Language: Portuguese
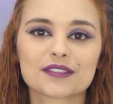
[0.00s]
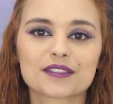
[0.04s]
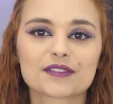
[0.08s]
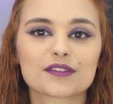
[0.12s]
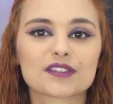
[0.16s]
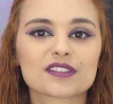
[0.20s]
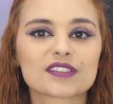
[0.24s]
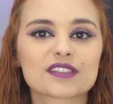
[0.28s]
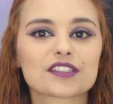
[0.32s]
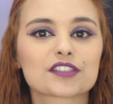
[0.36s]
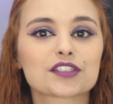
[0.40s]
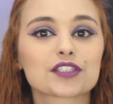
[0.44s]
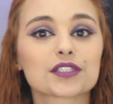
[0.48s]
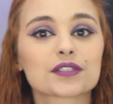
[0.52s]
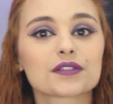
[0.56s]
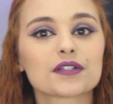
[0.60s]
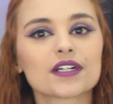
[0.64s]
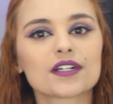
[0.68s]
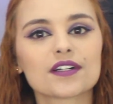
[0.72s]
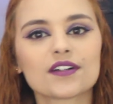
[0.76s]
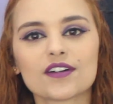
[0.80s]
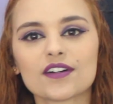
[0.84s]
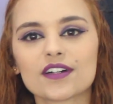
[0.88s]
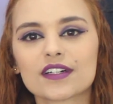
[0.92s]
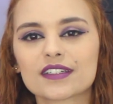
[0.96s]
Se você chegou
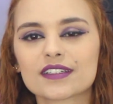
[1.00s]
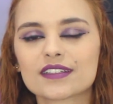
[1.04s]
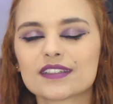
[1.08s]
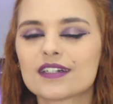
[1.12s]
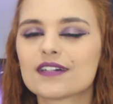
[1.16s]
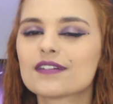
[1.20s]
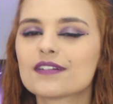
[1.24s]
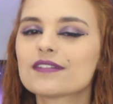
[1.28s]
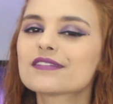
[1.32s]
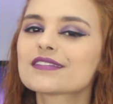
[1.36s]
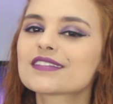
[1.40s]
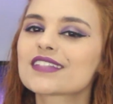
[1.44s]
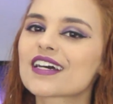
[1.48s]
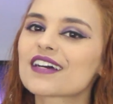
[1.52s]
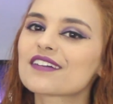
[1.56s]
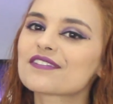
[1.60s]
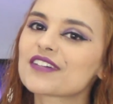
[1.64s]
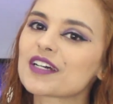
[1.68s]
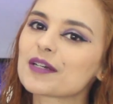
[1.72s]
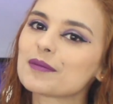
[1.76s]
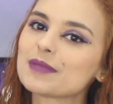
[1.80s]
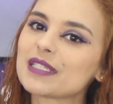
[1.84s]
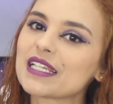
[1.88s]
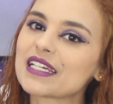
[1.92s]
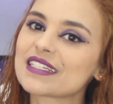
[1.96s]
agora e não está
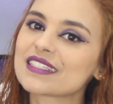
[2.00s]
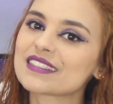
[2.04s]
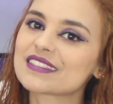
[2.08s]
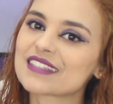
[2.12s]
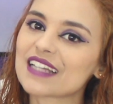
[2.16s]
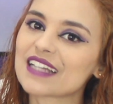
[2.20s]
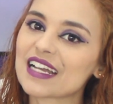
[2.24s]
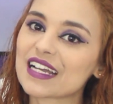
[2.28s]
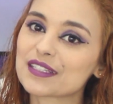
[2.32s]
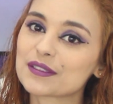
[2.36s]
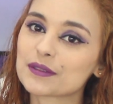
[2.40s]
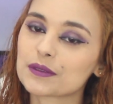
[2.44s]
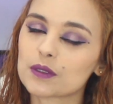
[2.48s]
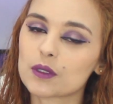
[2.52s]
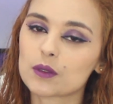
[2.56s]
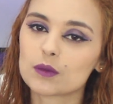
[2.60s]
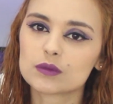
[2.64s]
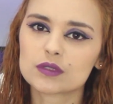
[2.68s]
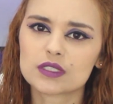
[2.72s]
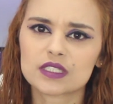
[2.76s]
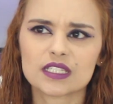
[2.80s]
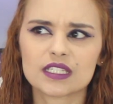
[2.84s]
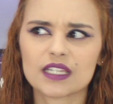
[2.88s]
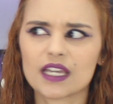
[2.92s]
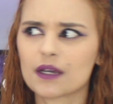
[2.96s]
familiarizado com
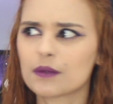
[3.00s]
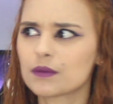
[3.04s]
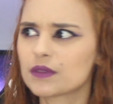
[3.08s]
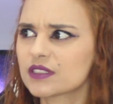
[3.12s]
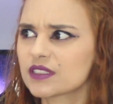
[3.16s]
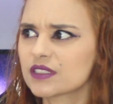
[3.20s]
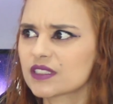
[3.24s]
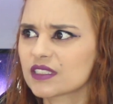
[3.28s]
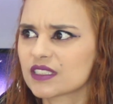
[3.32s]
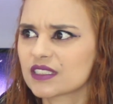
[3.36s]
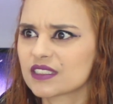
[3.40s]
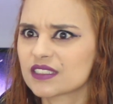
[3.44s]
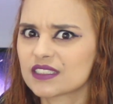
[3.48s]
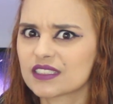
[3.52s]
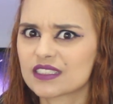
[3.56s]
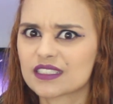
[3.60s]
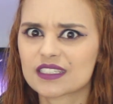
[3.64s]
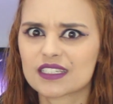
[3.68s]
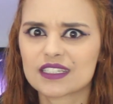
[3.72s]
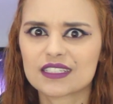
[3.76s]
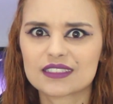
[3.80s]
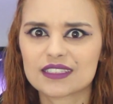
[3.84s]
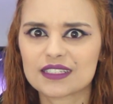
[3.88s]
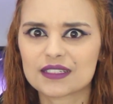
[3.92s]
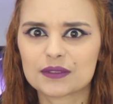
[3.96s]
o que é o D&D, o
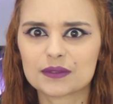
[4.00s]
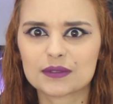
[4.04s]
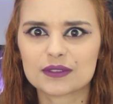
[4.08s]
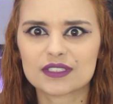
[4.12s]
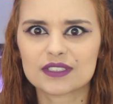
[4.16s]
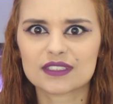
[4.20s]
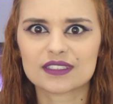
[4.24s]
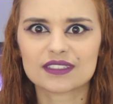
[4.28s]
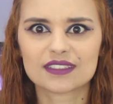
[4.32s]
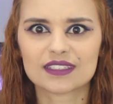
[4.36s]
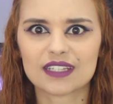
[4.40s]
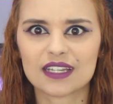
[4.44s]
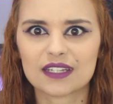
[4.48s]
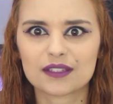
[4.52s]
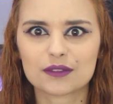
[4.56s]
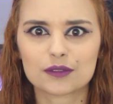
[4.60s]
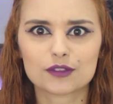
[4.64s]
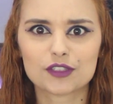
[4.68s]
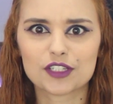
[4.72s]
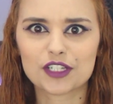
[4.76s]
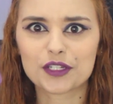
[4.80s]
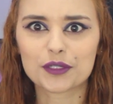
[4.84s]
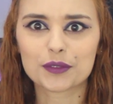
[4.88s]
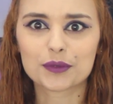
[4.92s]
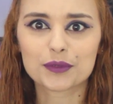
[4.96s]
que está acontecendo,
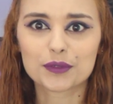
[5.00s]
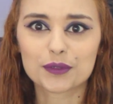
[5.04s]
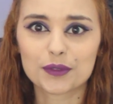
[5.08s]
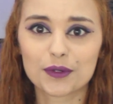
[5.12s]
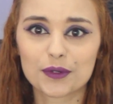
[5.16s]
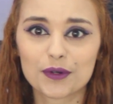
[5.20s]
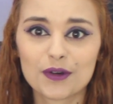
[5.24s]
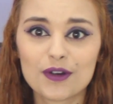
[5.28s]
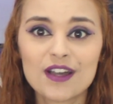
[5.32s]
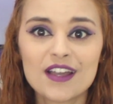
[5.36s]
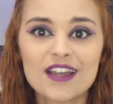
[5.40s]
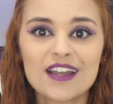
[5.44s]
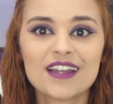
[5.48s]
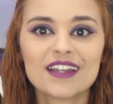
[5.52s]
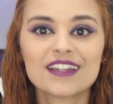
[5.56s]
onde é que eu tô,